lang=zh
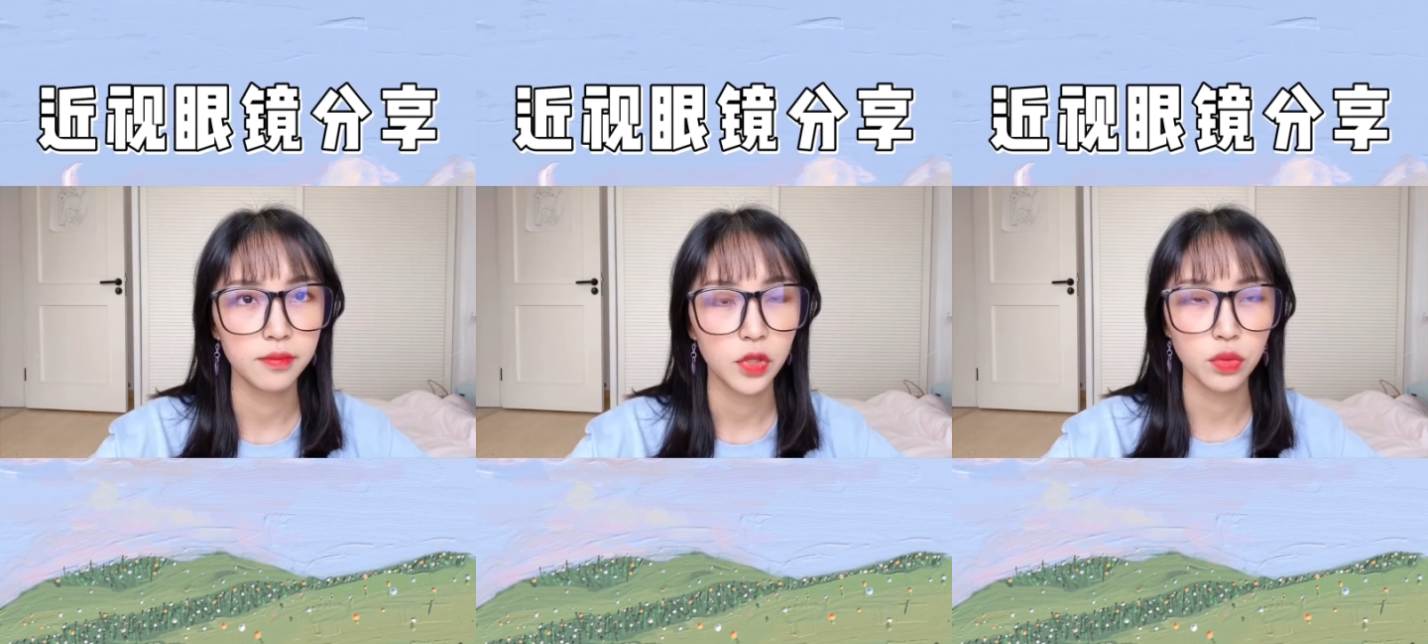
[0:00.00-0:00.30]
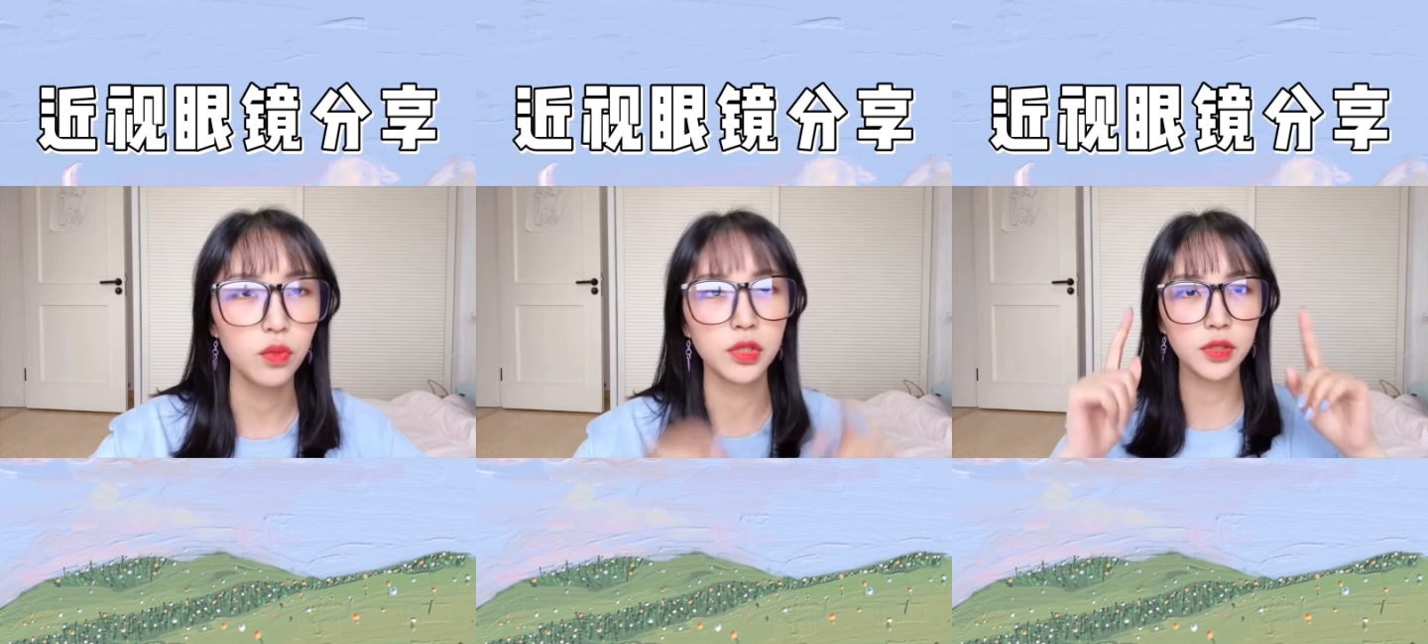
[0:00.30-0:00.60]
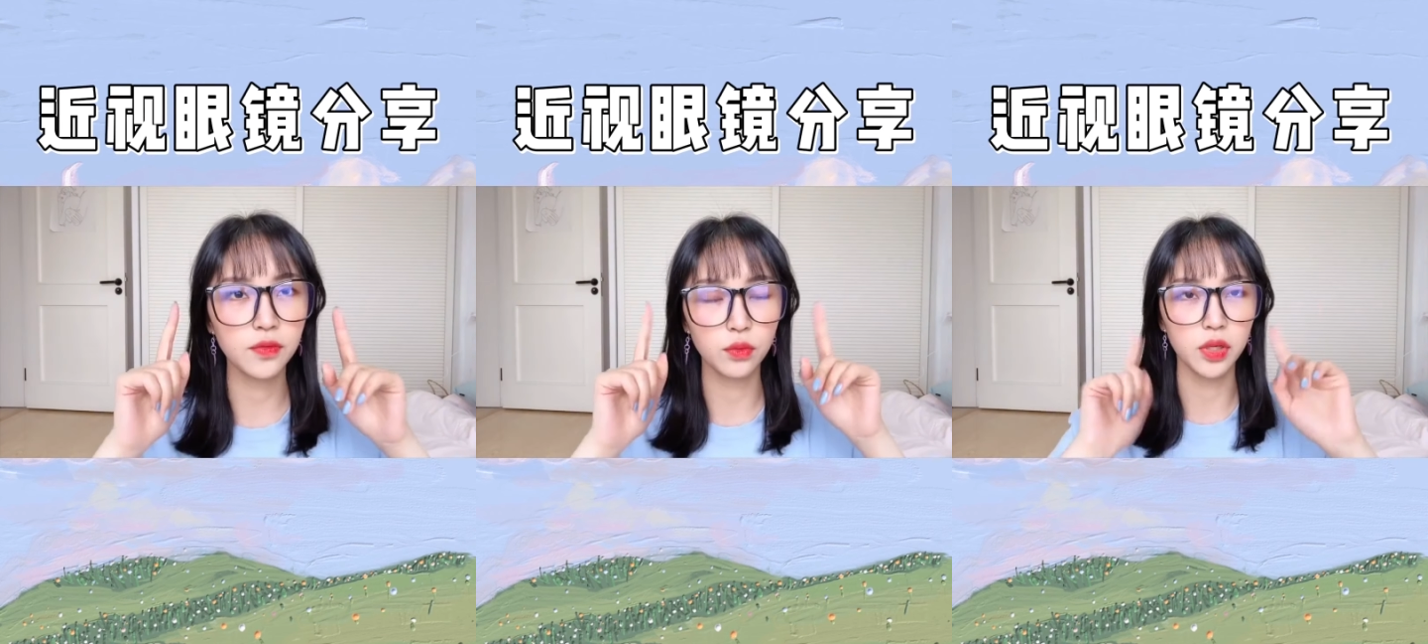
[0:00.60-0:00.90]
所以我这
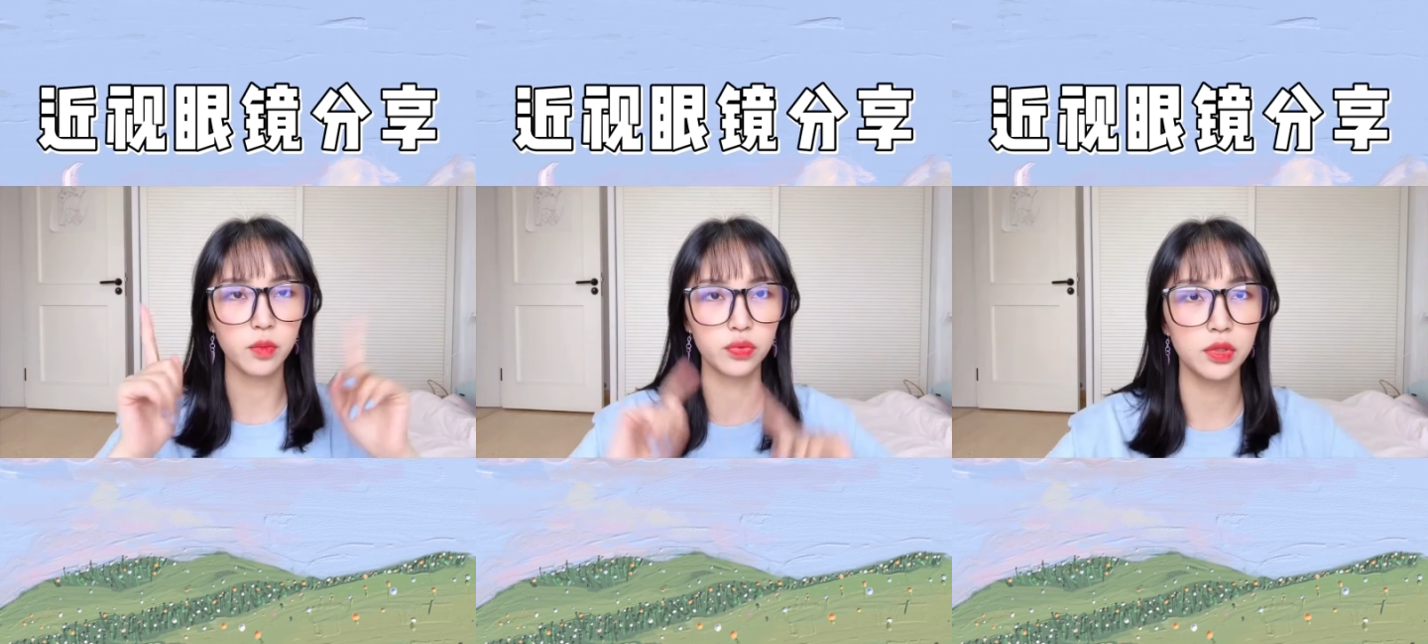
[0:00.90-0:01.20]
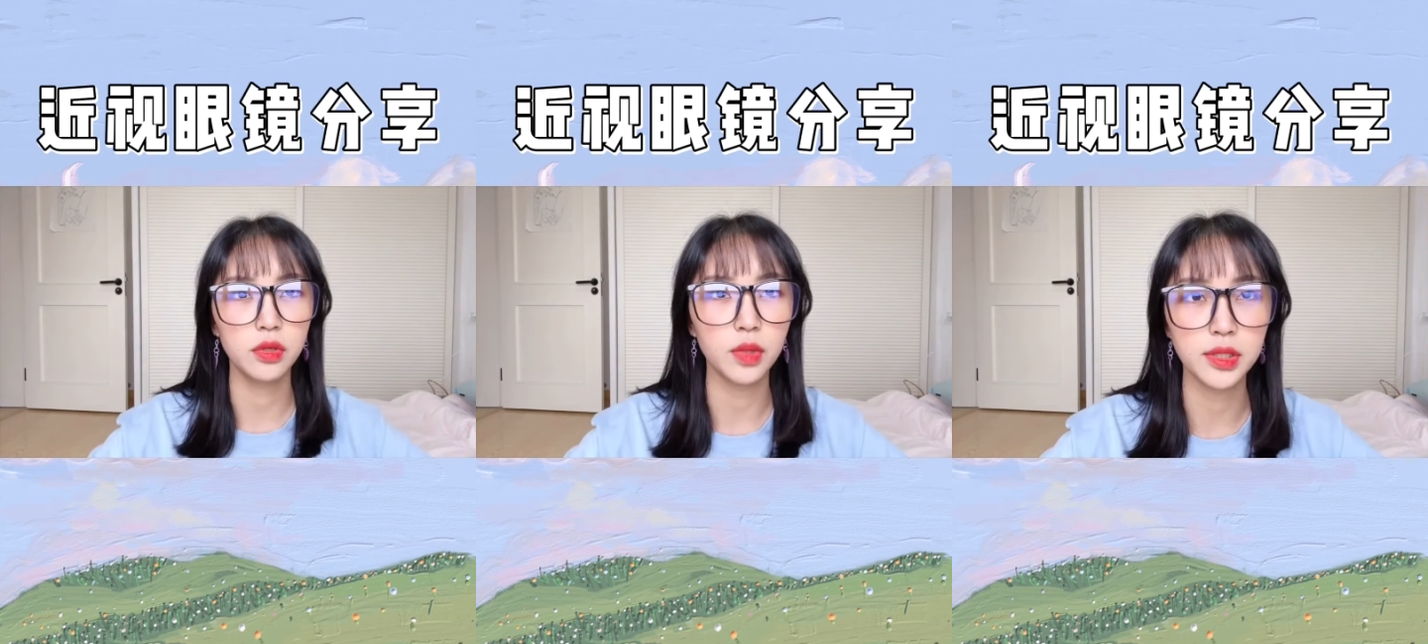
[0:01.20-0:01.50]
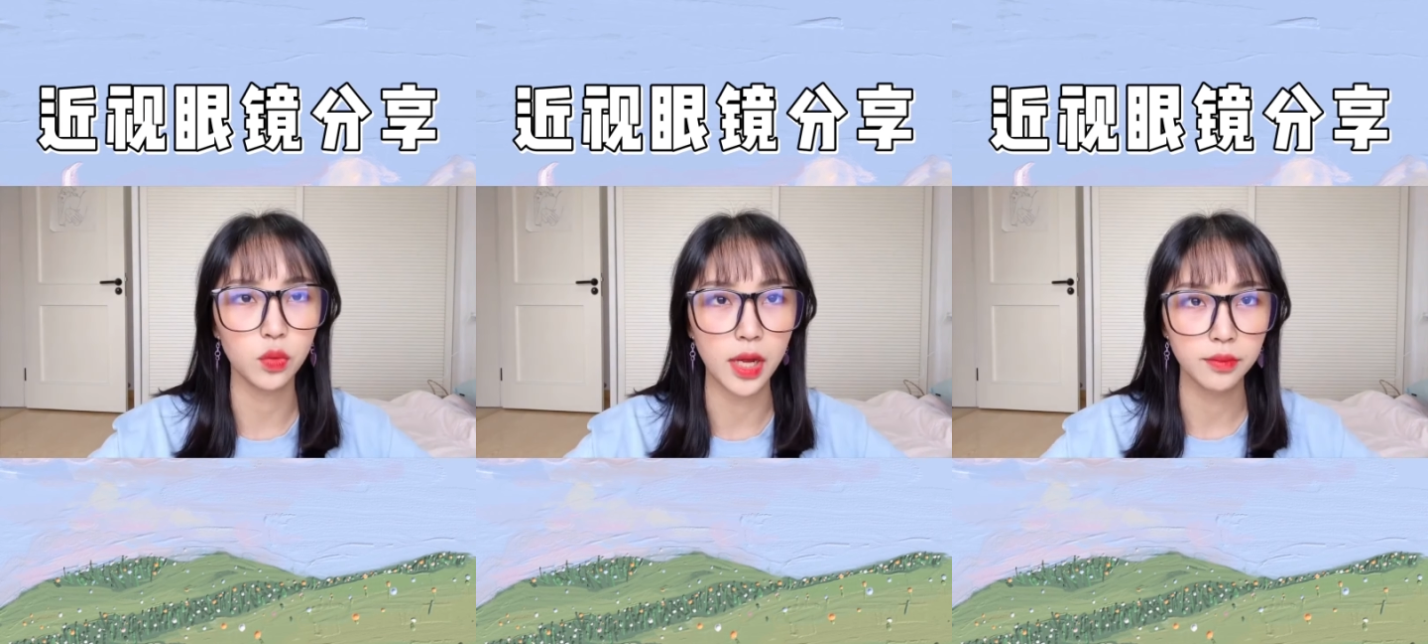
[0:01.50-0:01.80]
副我也不是特别喜欢，